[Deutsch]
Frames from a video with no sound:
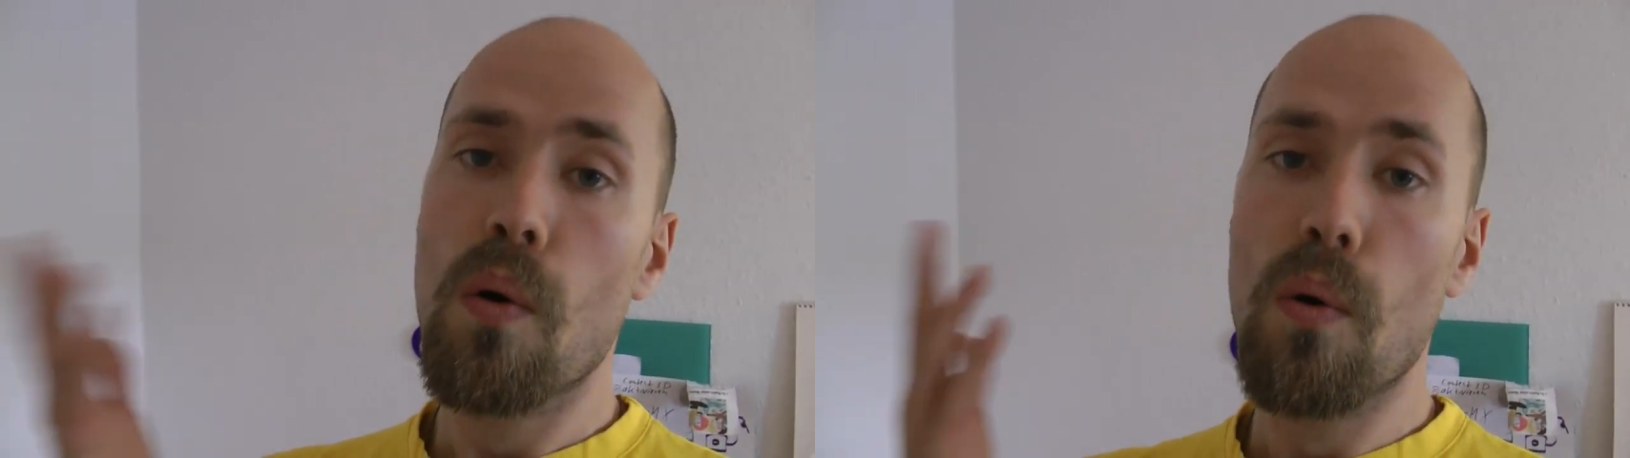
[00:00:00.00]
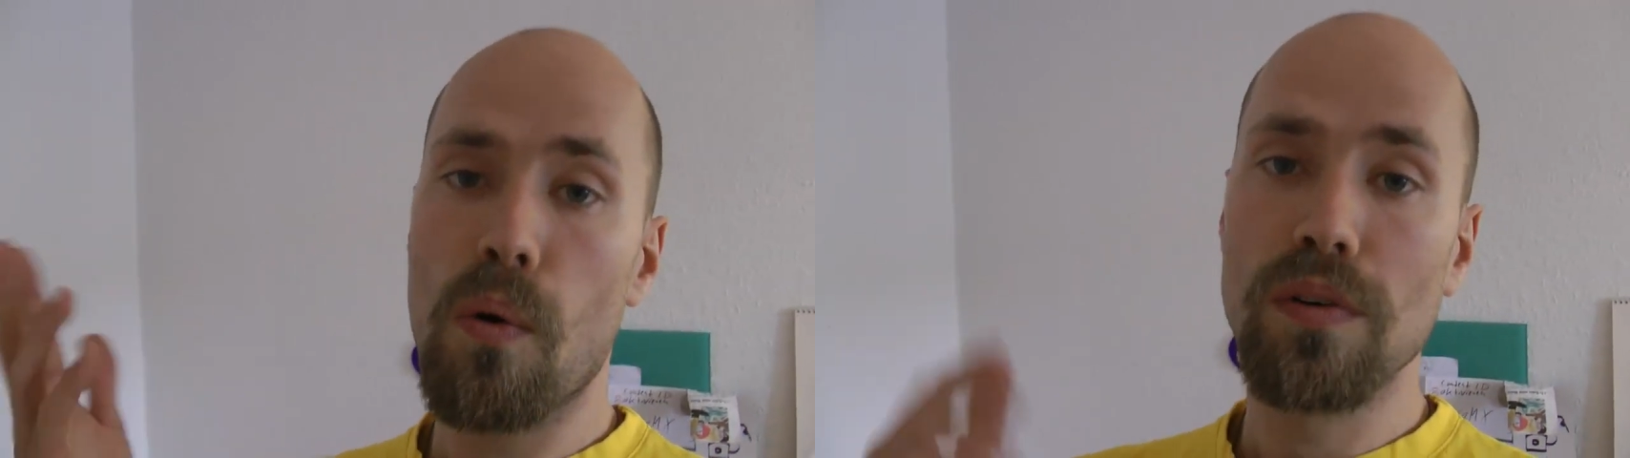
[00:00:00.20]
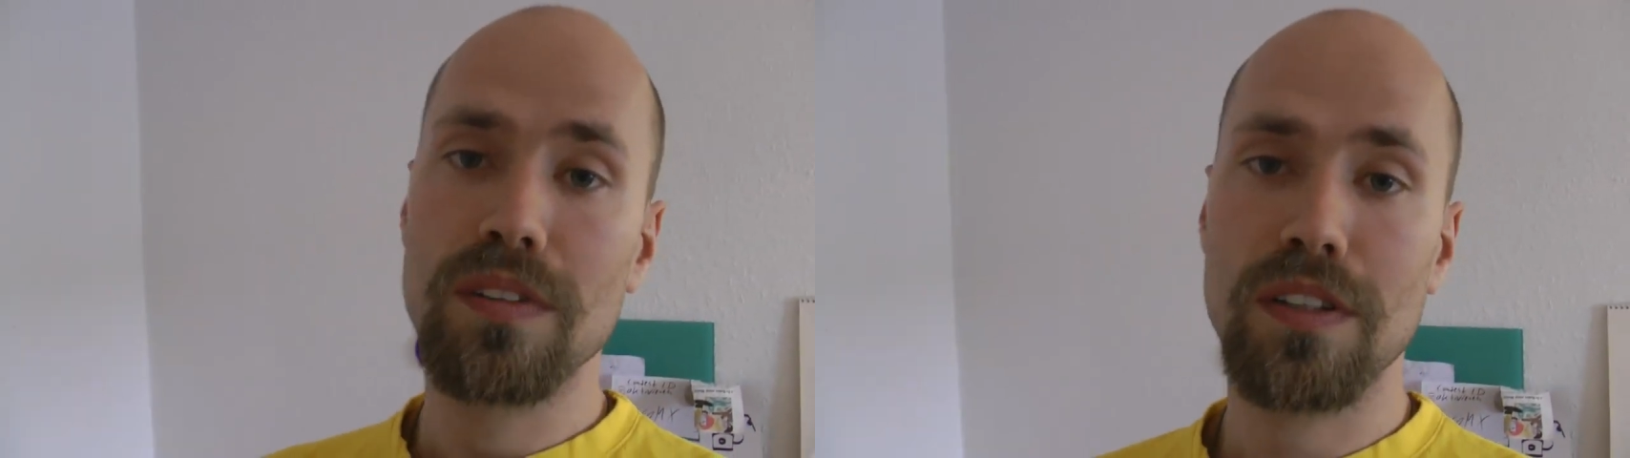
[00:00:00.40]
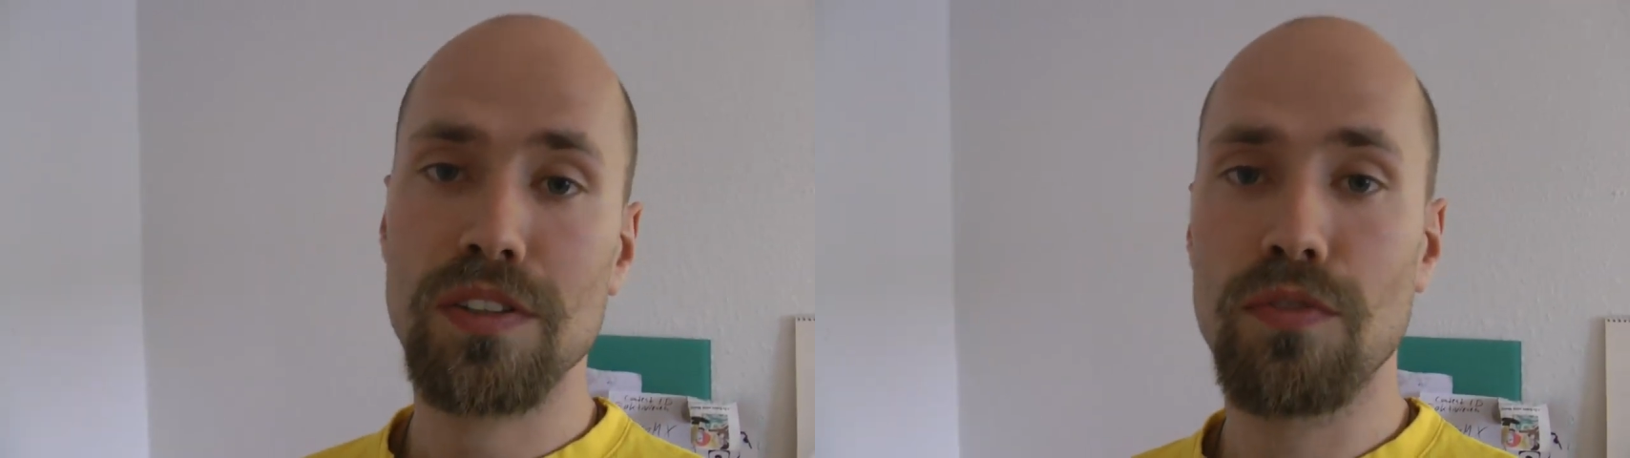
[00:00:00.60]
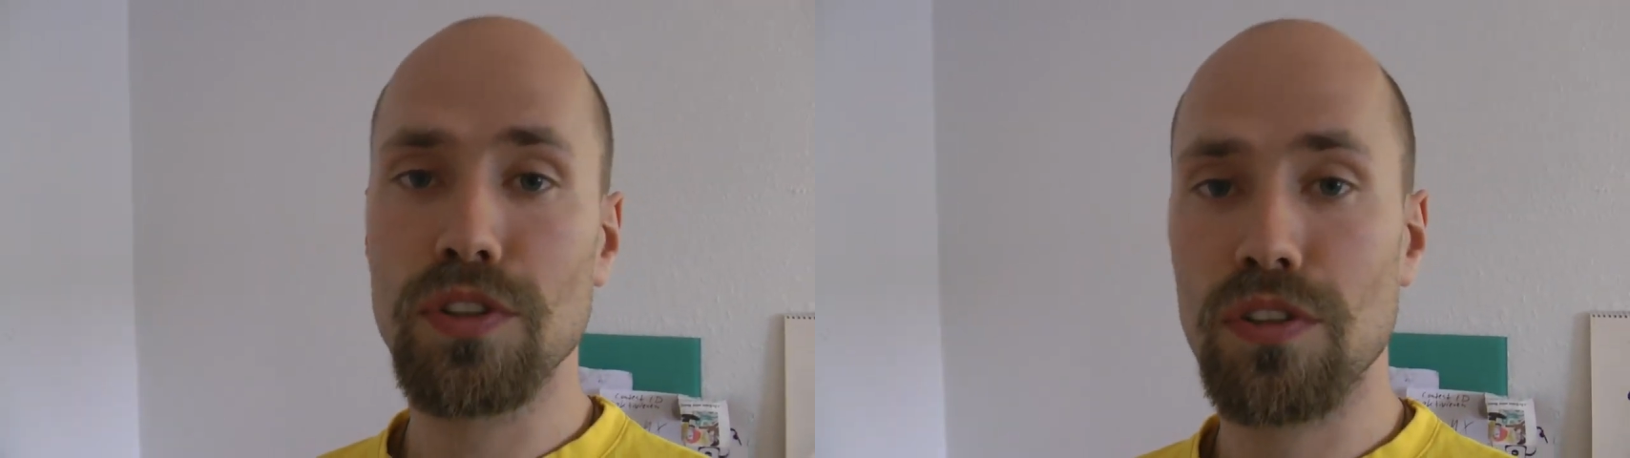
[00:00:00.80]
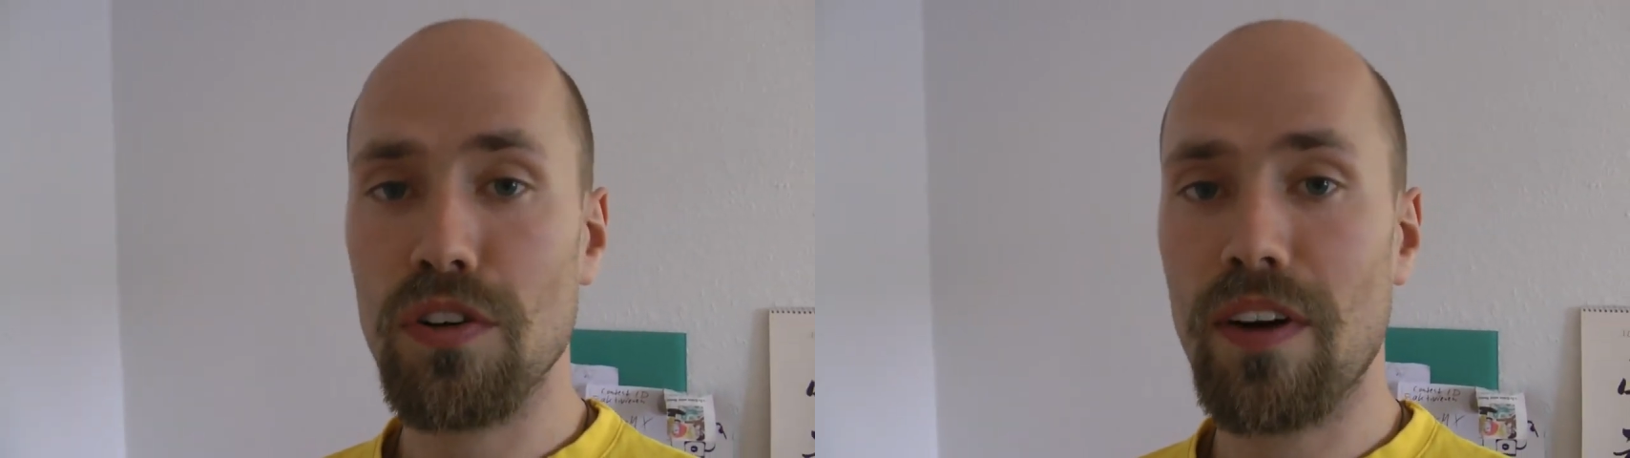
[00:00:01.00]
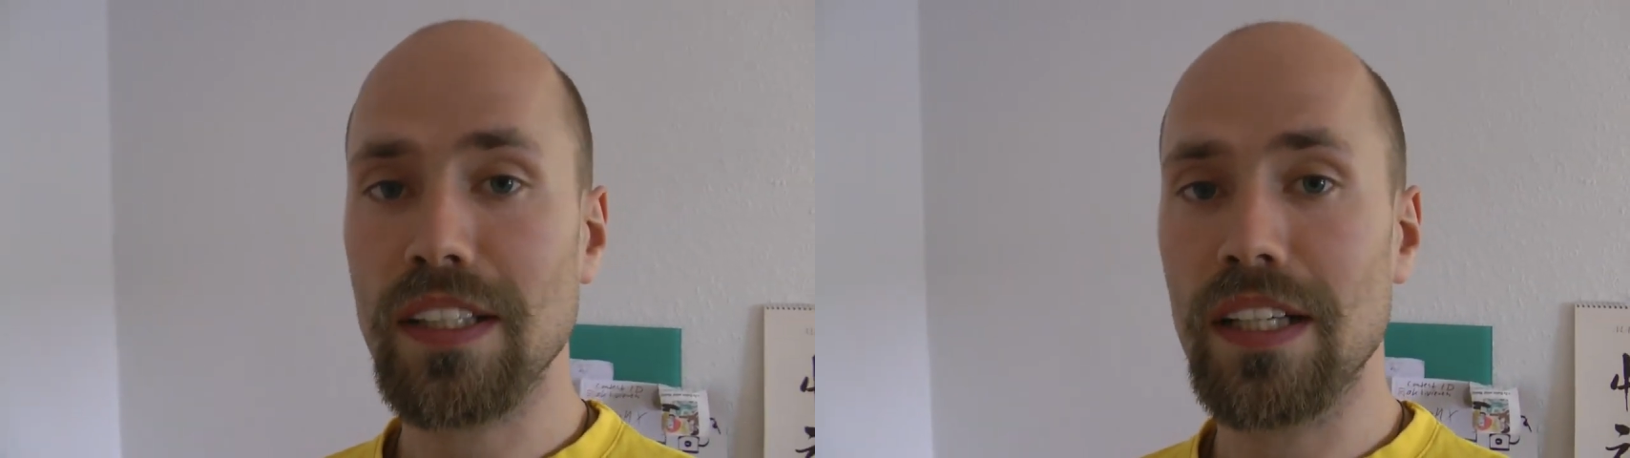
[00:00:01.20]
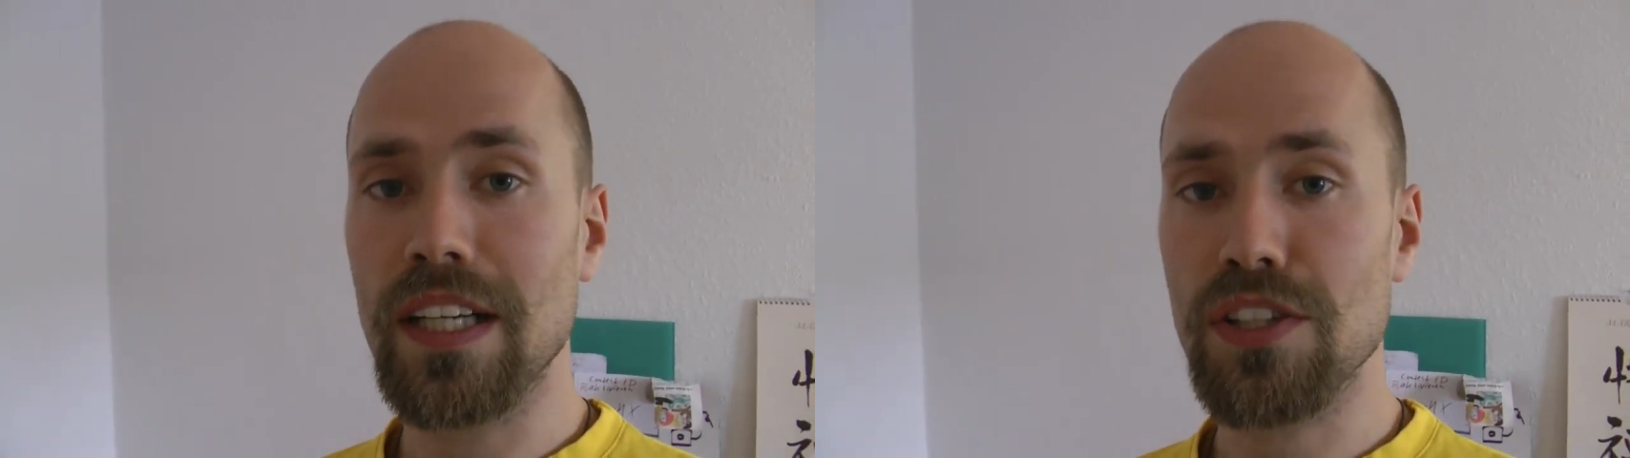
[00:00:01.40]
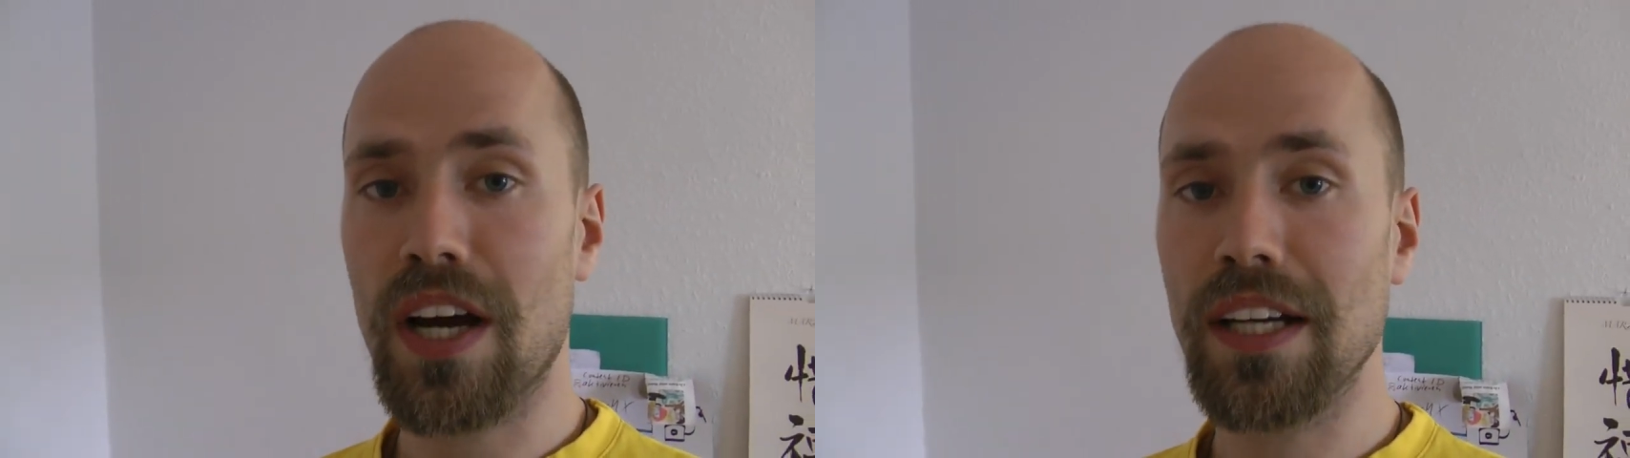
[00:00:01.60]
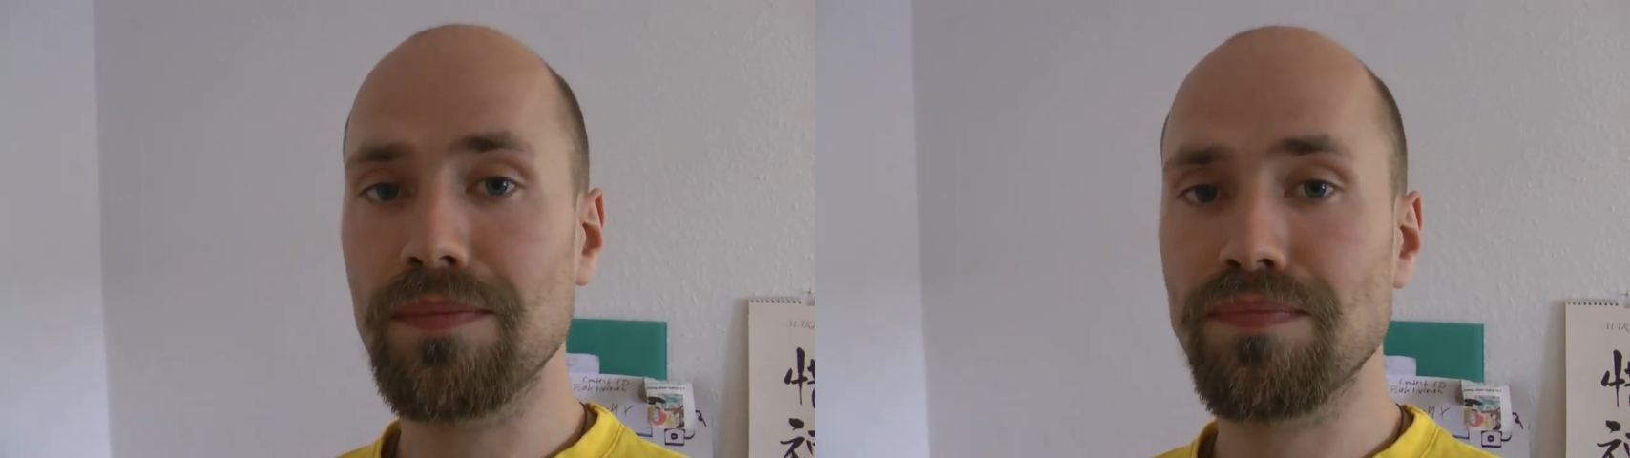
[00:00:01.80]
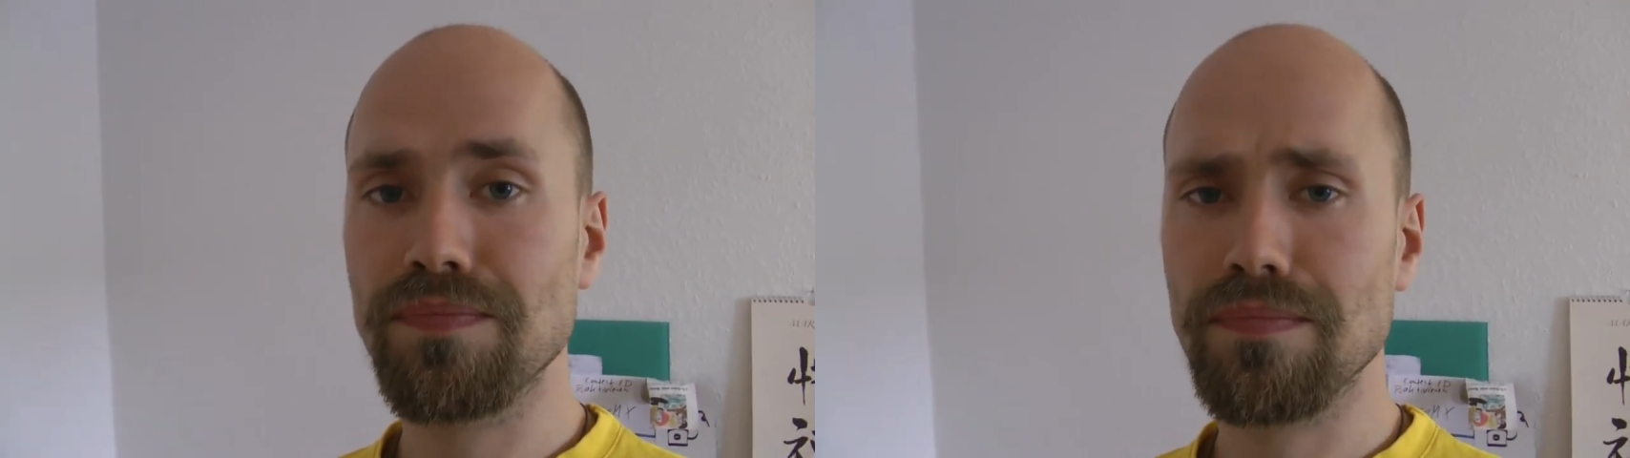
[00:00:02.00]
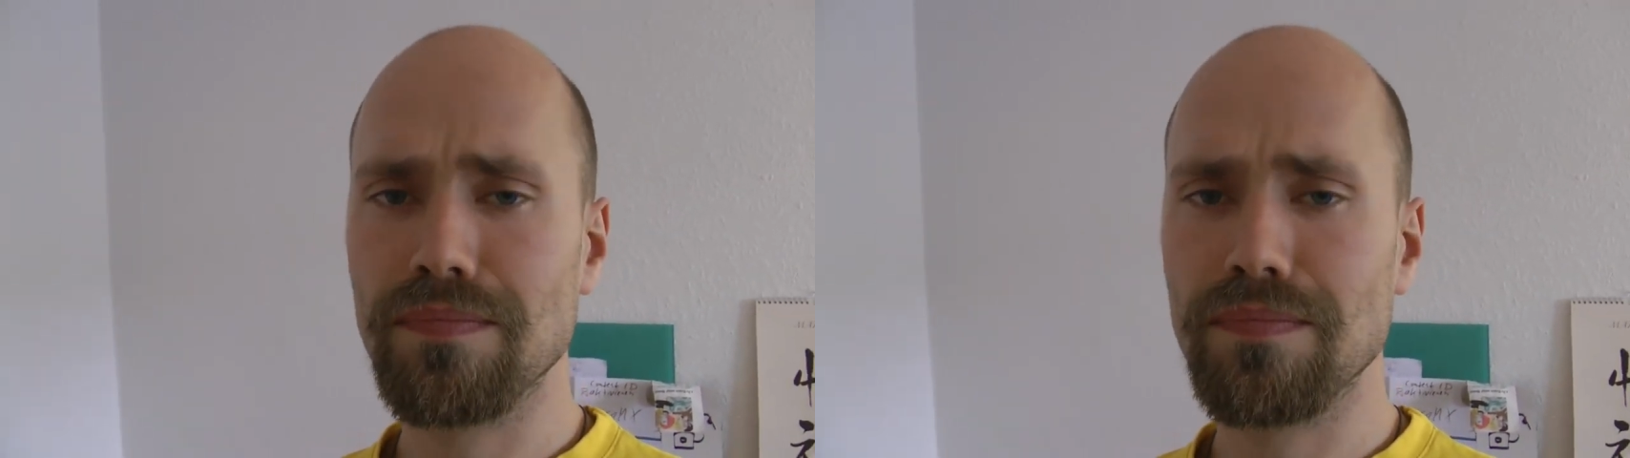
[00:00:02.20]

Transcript: Und das wird dann noch weiterhin erscheinen.